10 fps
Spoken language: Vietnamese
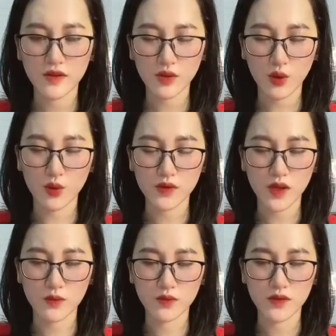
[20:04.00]
Cố
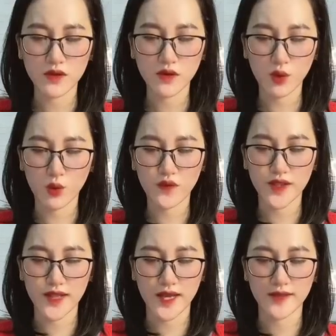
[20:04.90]
Tổng, Cố
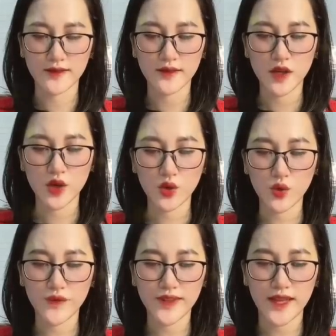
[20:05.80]
Vị Thành
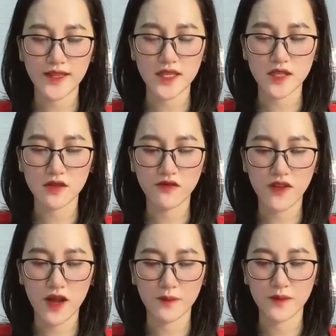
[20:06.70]
Cố Vị Thành nhìn Trương
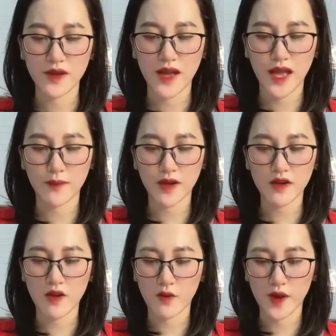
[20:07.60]
Phàm Hai mắt
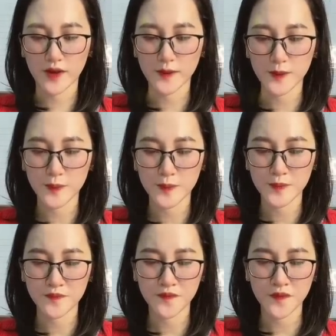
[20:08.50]
đỏ quạch
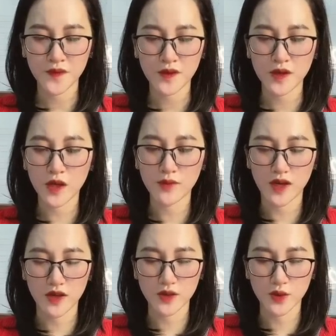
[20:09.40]
không
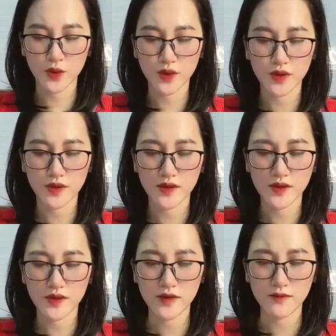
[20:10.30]
cần lo cho tôi
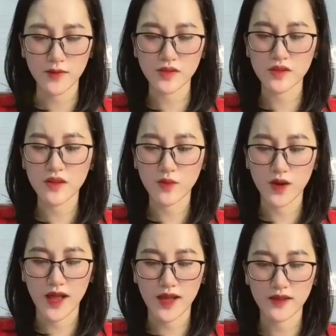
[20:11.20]
Mau giữ Lương
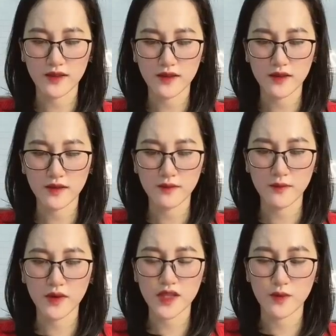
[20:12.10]
Nguyệt lại
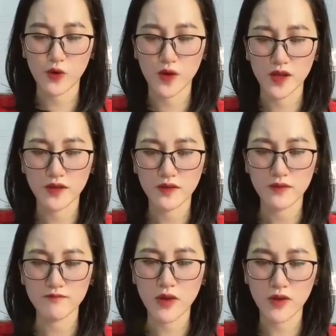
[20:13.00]
Mau đi tìm cô ấy
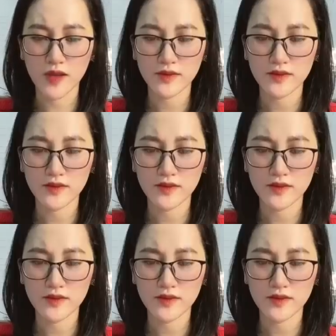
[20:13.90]
Mau lên